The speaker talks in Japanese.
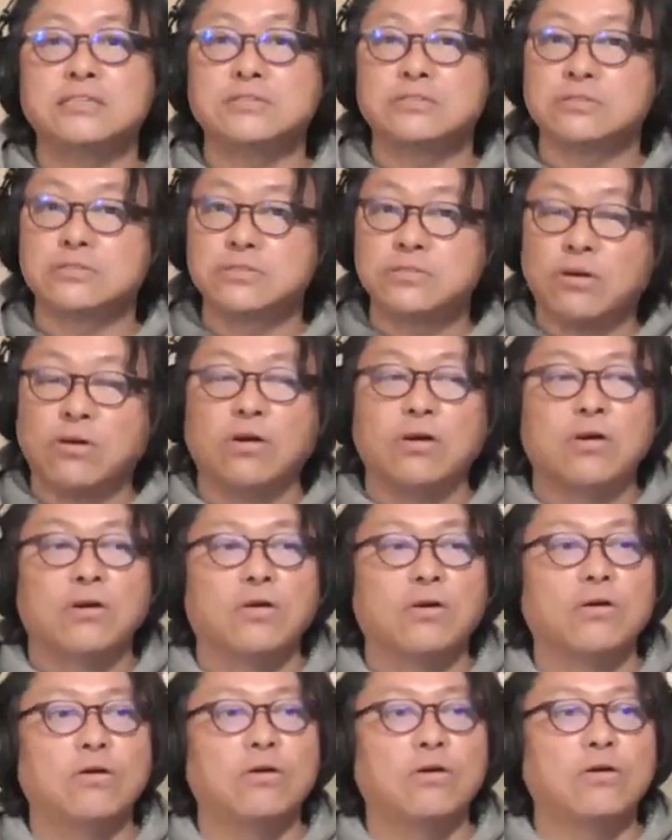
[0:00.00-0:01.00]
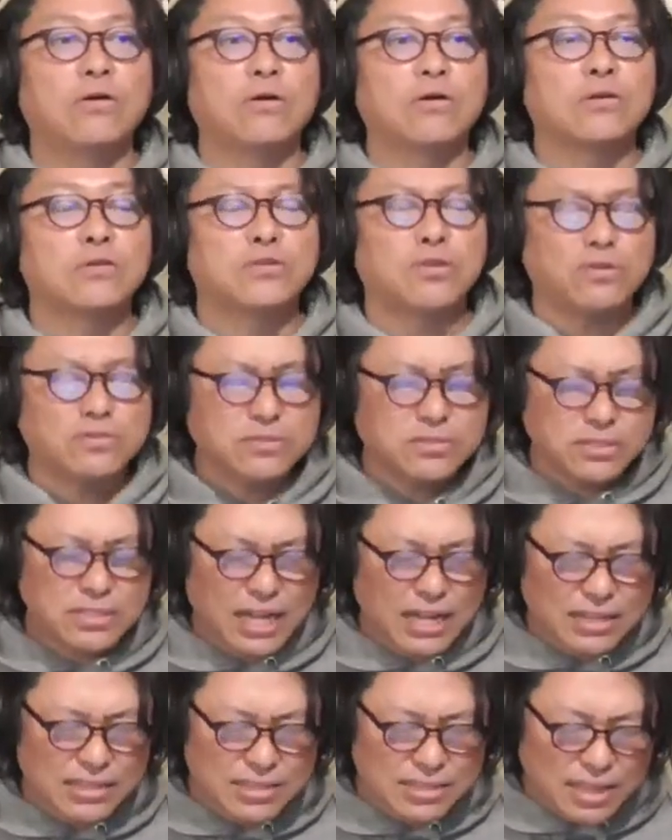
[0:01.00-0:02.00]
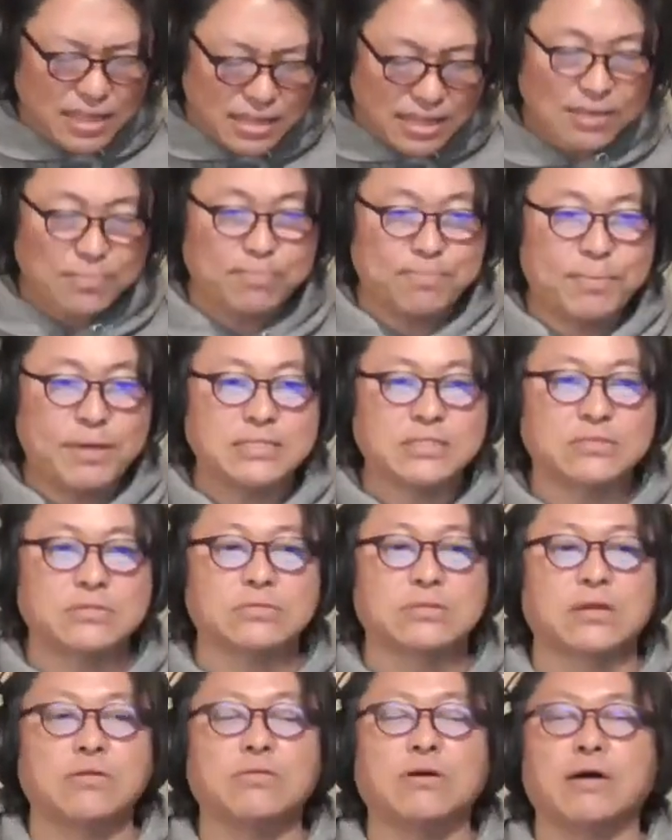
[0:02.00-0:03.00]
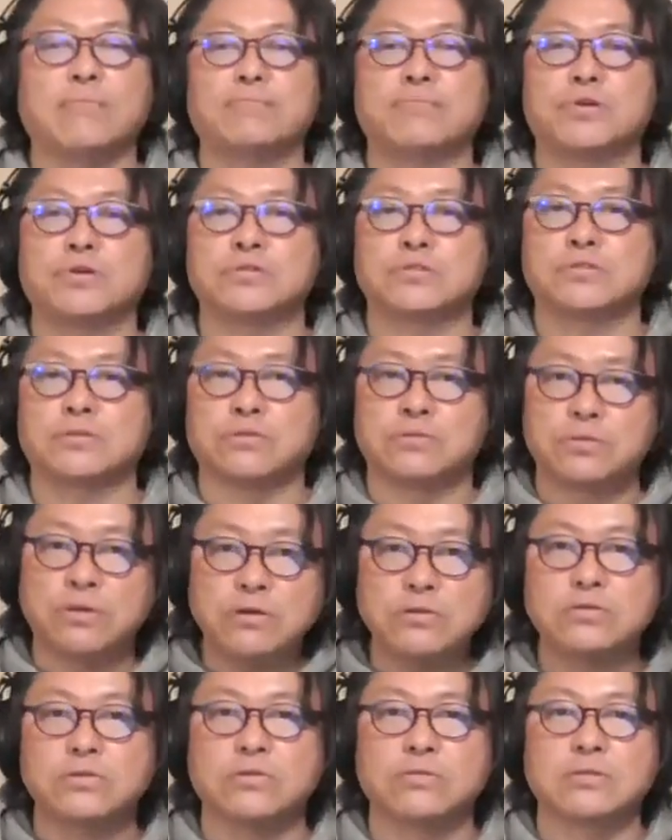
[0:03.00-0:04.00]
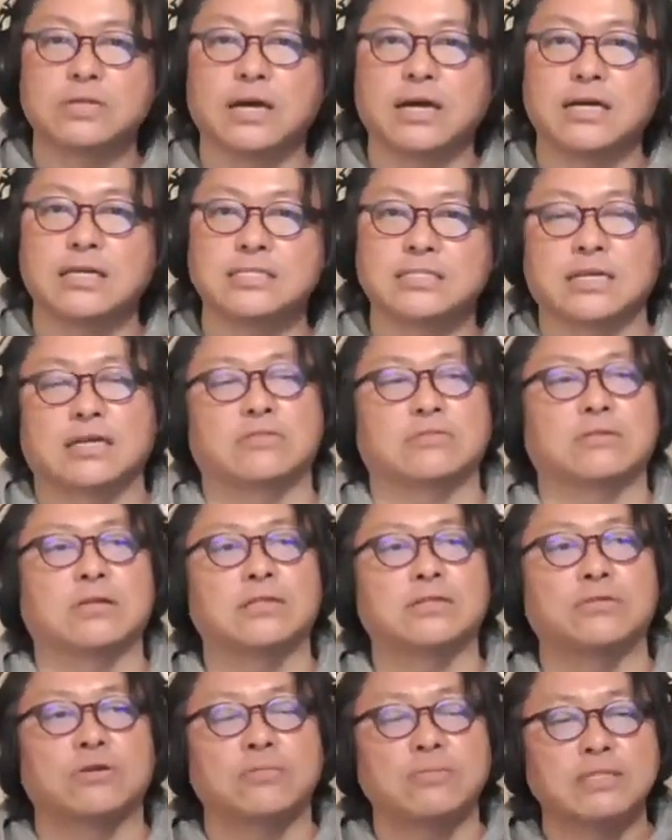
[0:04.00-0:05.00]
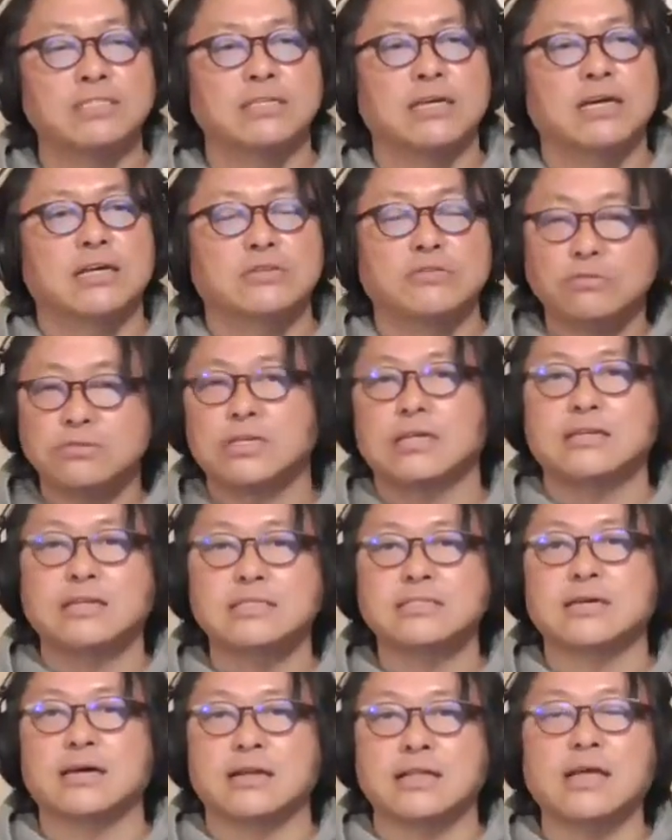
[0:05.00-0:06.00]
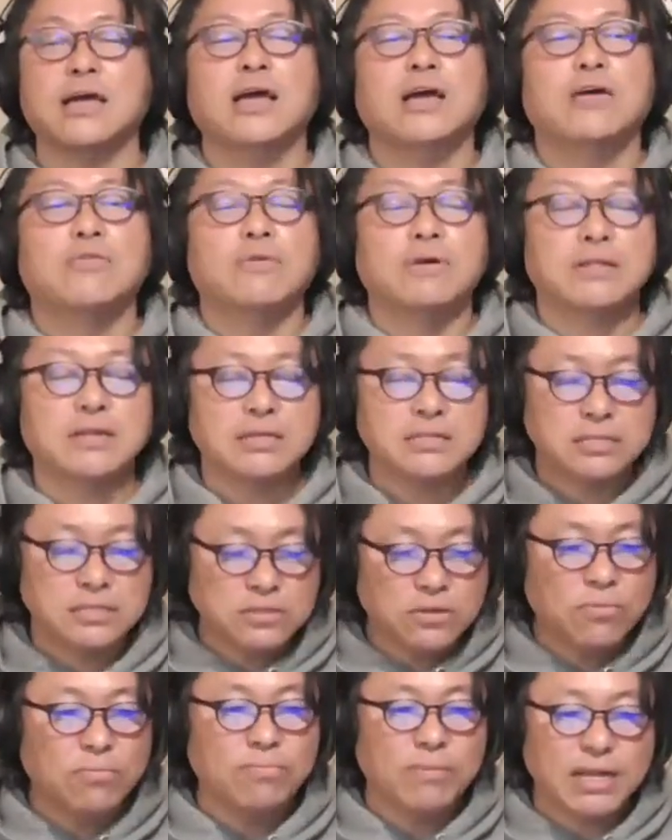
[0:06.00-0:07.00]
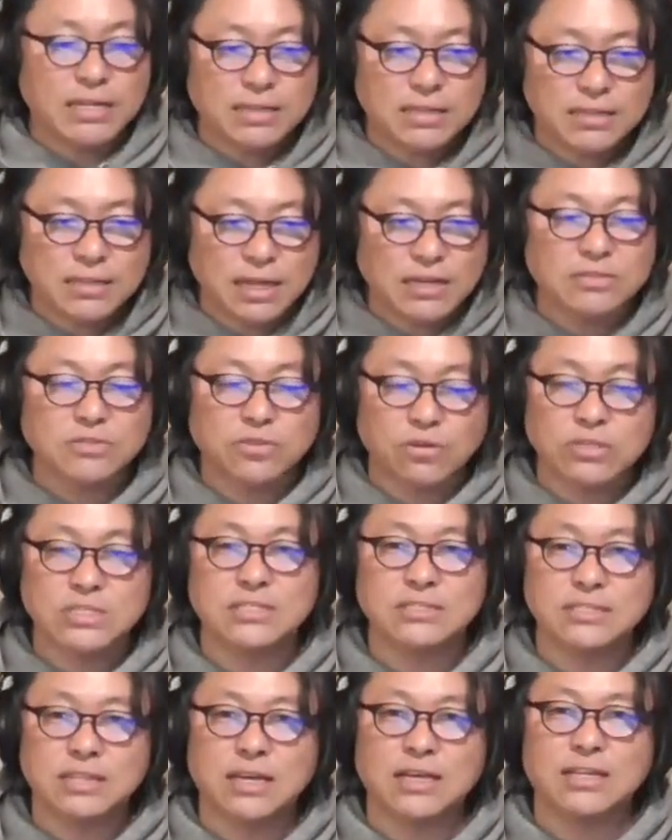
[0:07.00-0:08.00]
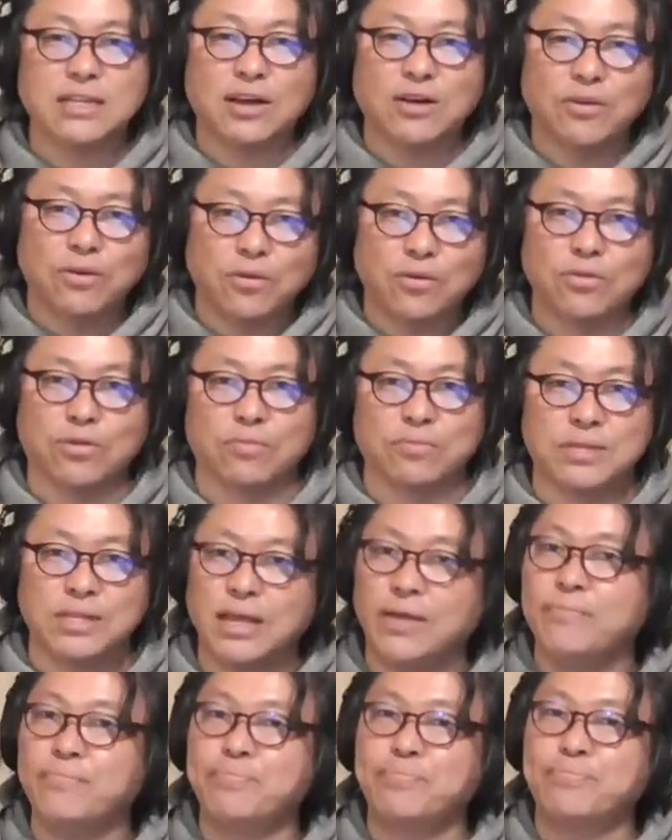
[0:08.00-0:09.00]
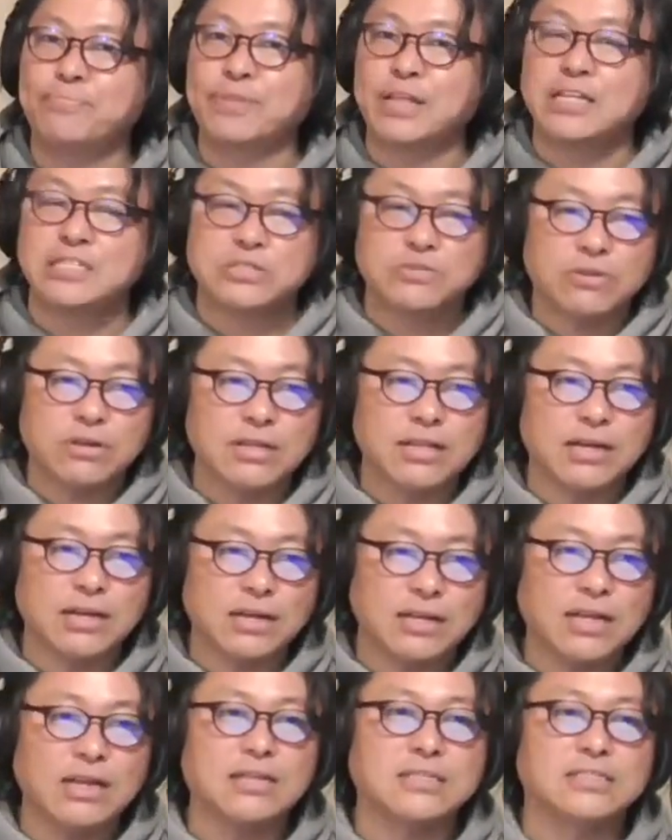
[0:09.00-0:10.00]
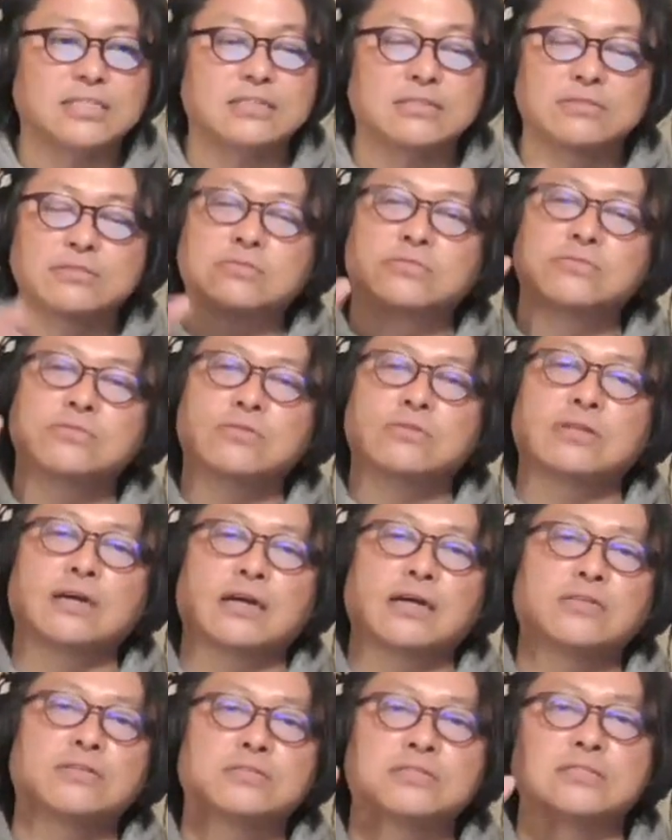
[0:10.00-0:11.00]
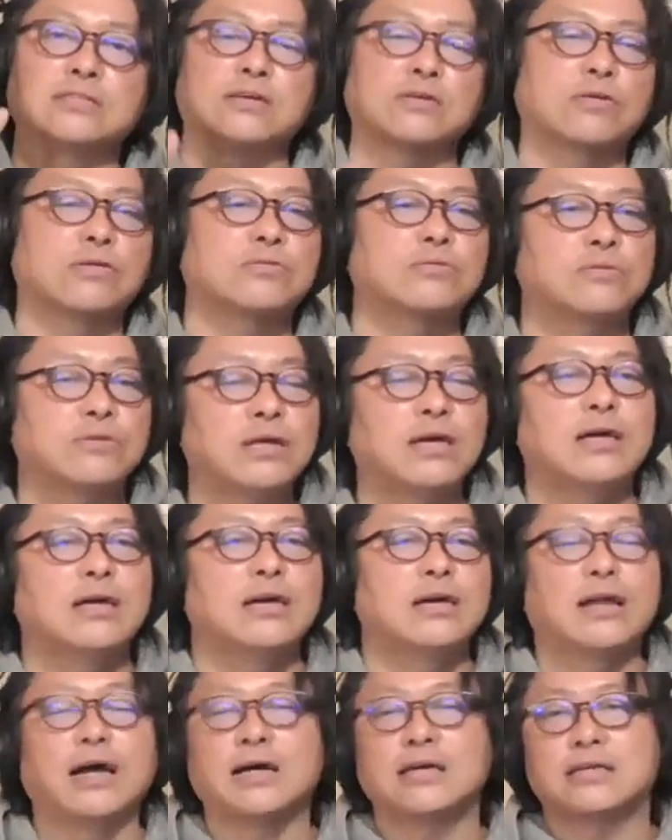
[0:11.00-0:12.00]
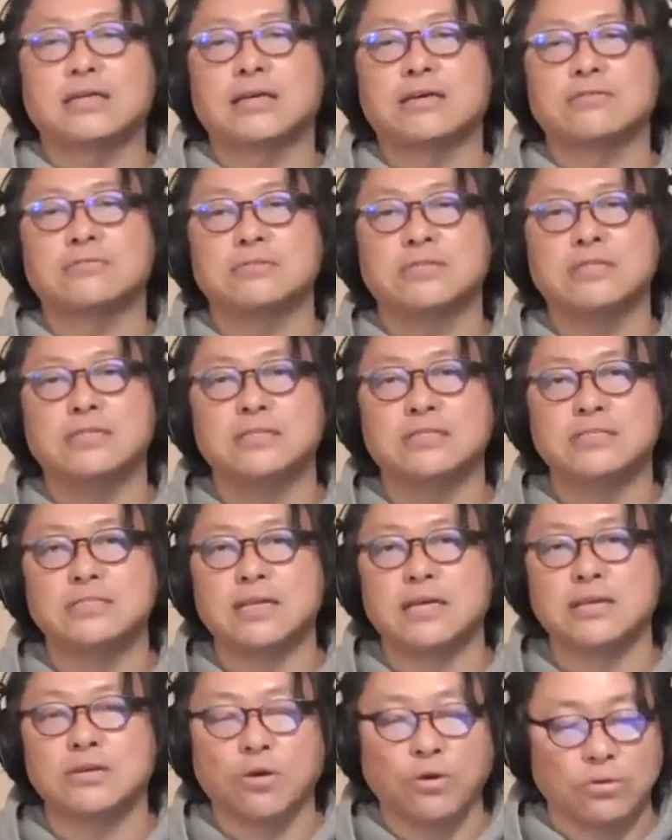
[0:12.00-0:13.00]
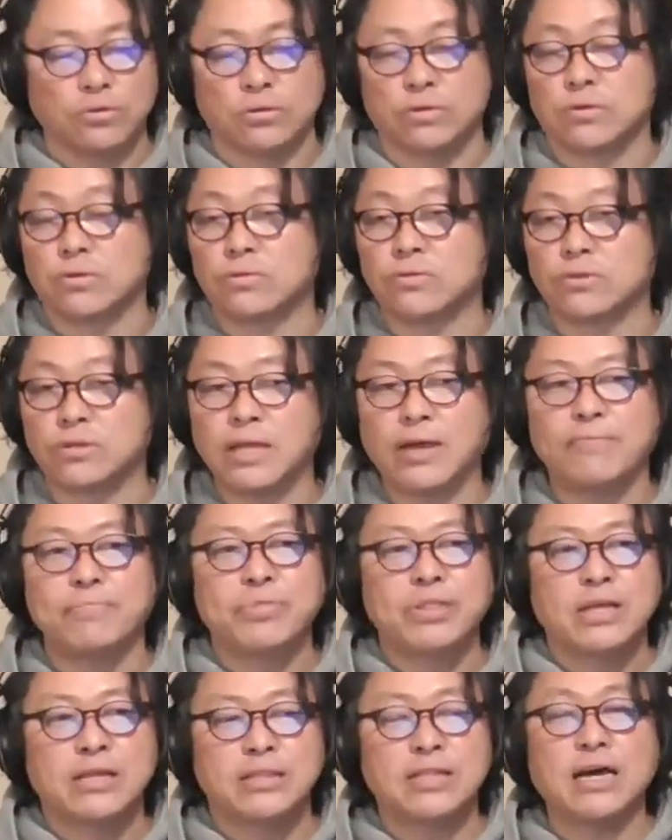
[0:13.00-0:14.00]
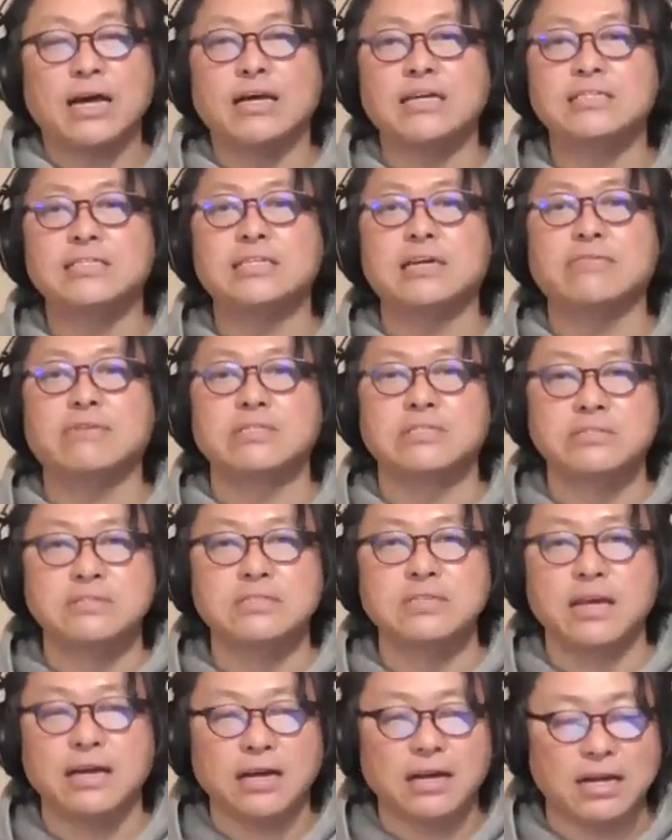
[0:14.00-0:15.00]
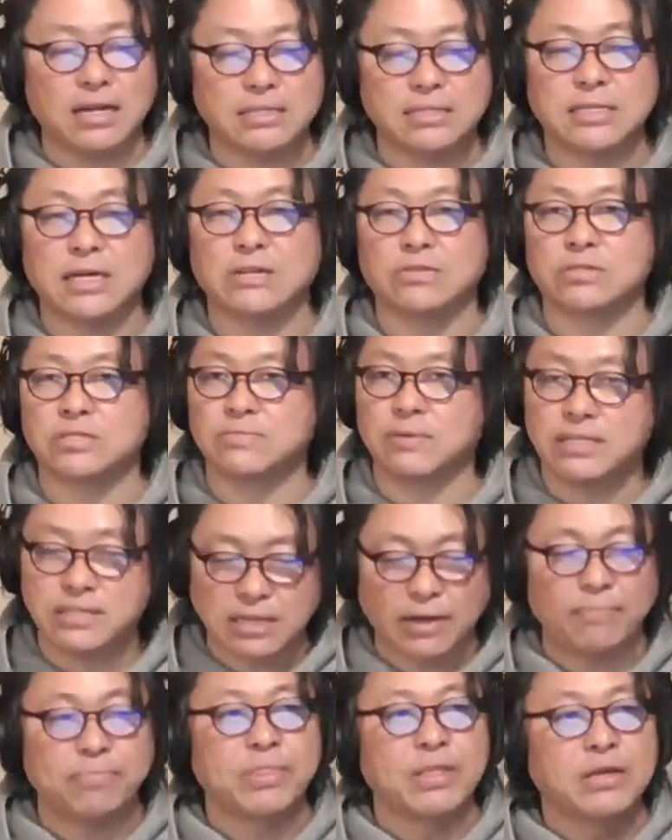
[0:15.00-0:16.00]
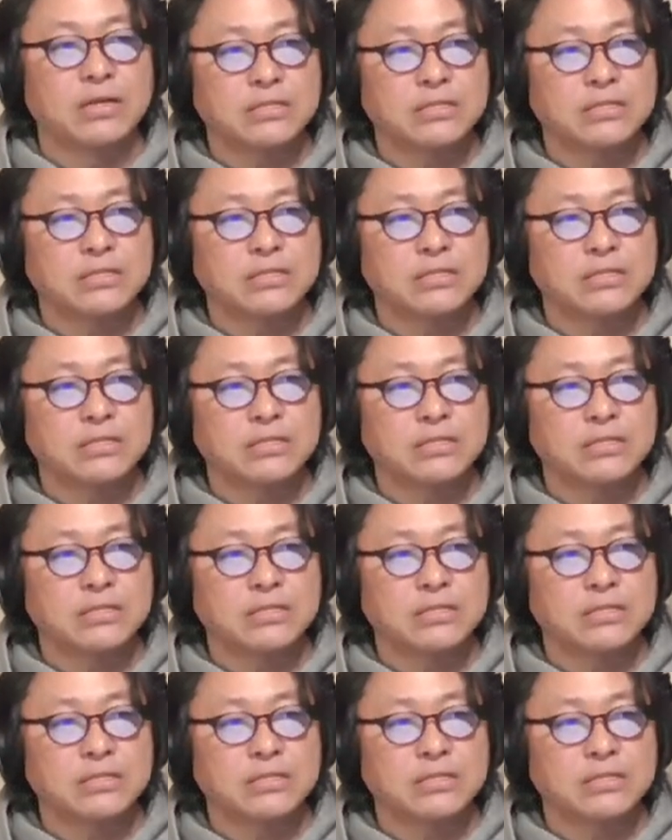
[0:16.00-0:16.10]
ングルの独断的ベスト10を発表しようという、そんな時間となっております。独断ですからね、私の全く個人的な好みね、それだけでシングルの中の好きな曲をね、ランキングにしていこうということで、第1弾はジュリ編からスタートしました。